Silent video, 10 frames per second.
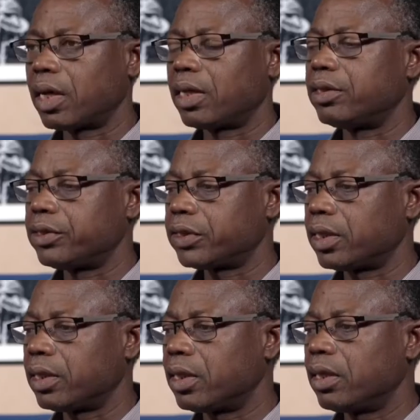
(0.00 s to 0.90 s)
à
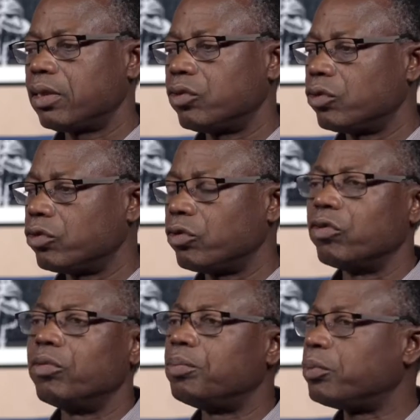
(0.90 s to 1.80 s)
l'échelle
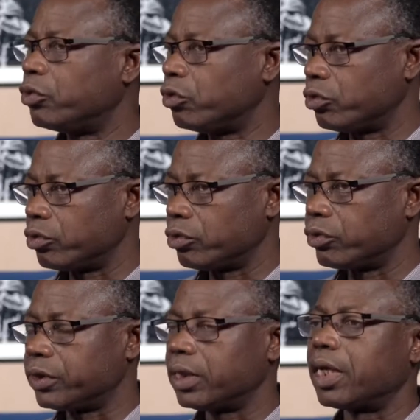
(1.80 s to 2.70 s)
euh,
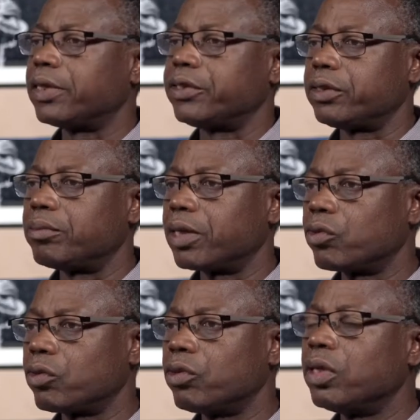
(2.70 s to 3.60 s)
plus élargie,
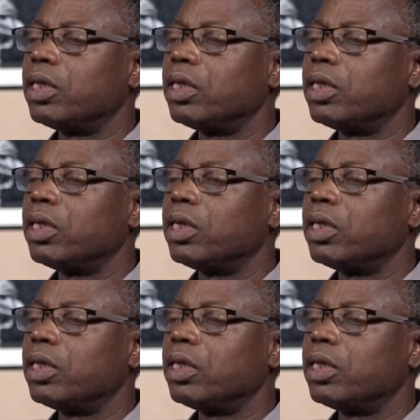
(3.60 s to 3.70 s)
macro,